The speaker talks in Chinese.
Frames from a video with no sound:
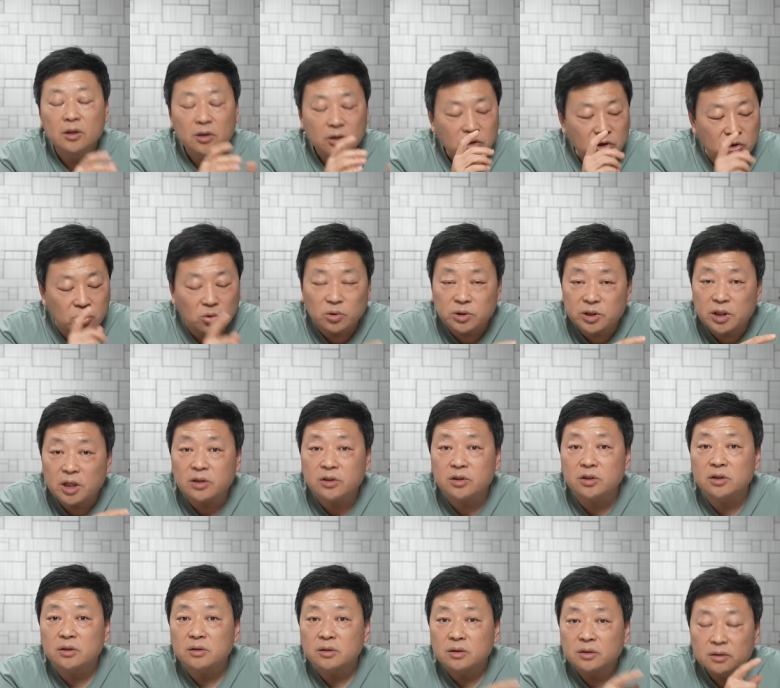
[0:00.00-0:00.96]
首先
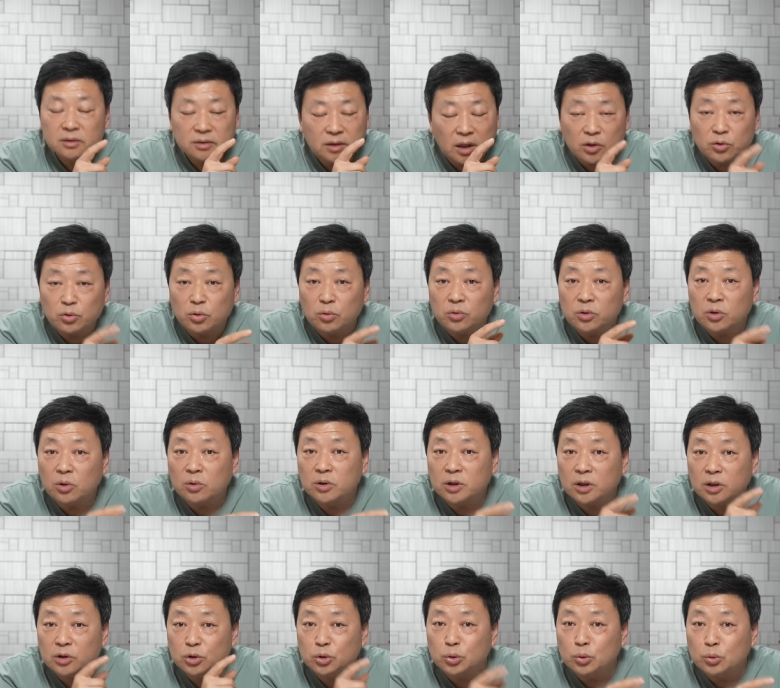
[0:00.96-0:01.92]
是他拥有
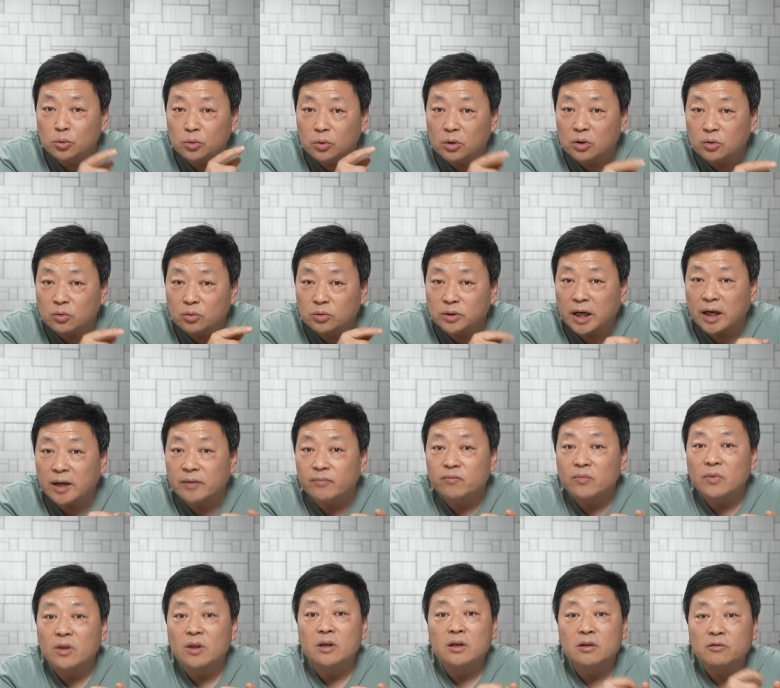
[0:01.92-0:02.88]
着中国古代
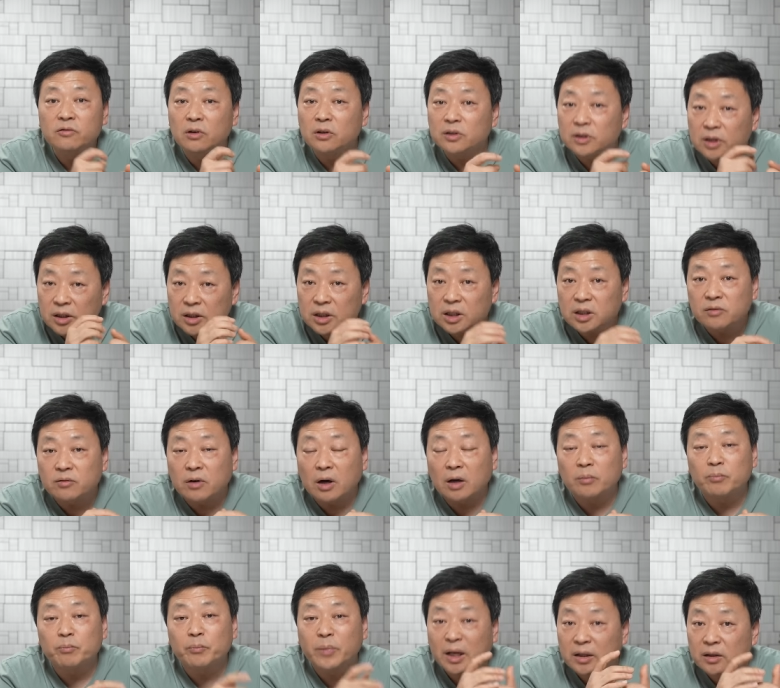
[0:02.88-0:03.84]
封建帝
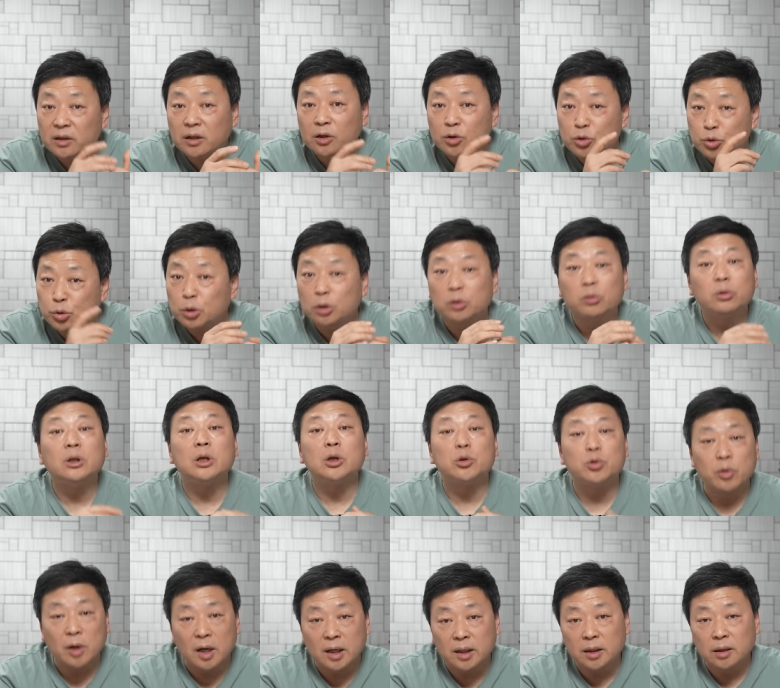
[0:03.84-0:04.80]
王般的绝对的
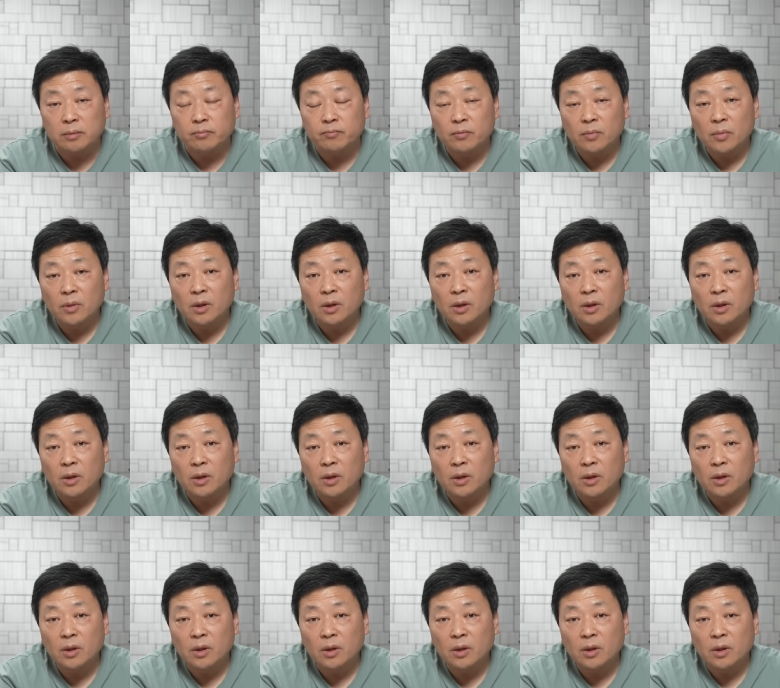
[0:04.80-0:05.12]
权利，